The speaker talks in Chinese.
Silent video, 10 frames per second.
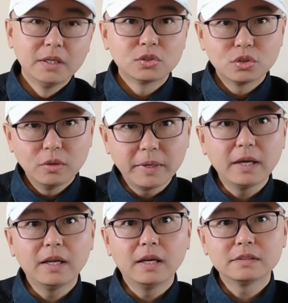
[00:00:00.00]
说
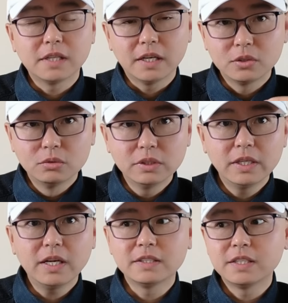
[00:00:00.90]
白了，在东南
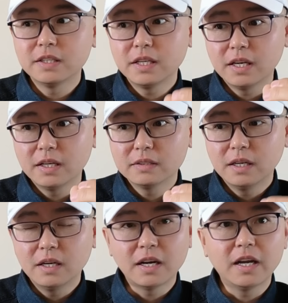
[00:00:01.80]
亚现在
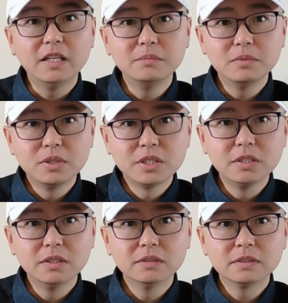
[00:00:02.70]
啊还拎不
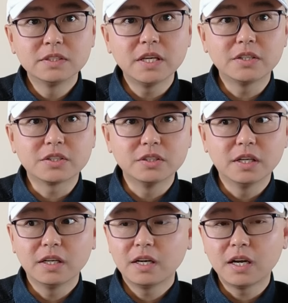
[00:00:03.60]
清现实
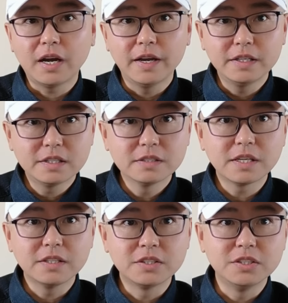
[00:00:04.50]
的，还是
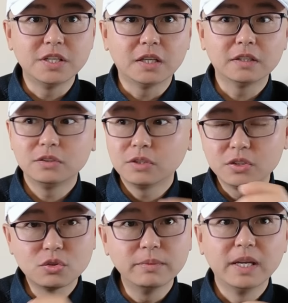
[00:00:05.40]
在骑墙的，就跟
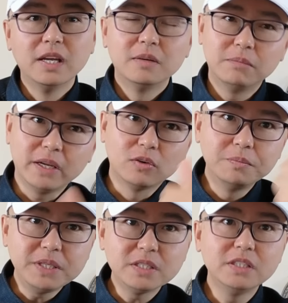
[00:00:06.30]
中美美国
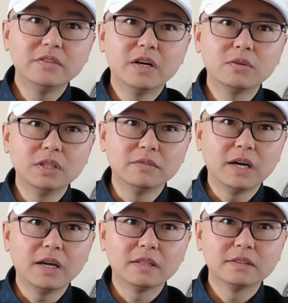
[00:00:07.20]
毕竟一万公里
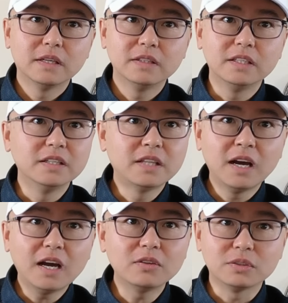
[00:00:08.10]
外啊，你跟
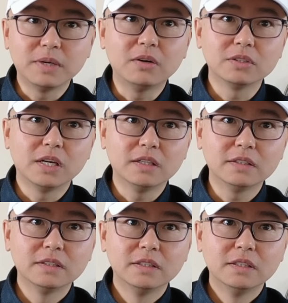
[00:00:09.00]
他有什么好犟
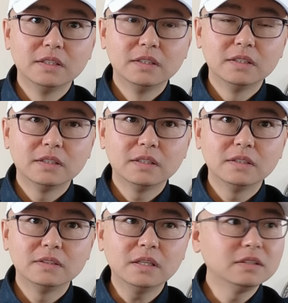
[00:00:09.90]
的啊？
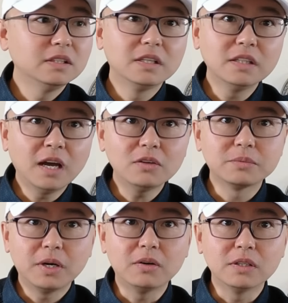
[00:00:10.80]
你你跟他有
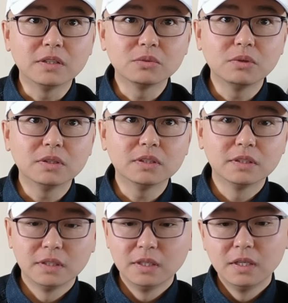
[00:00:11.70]
什么好合作的呢？
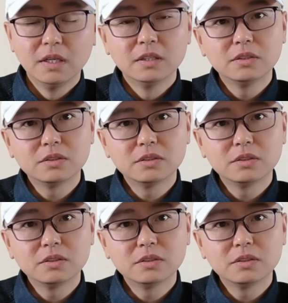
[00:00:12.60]
就